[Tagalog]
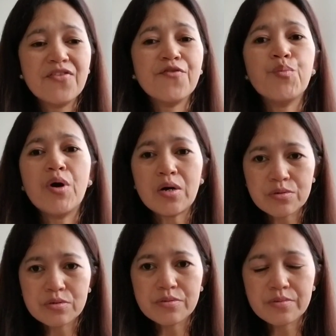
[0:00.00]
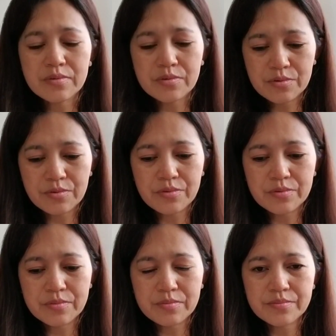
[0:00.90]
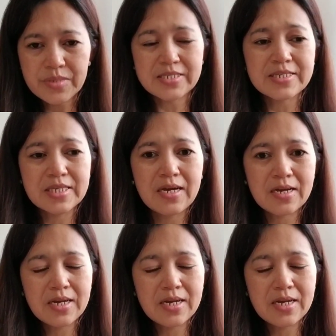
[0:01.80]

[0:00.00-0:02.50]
po ako noon nung kasagsagang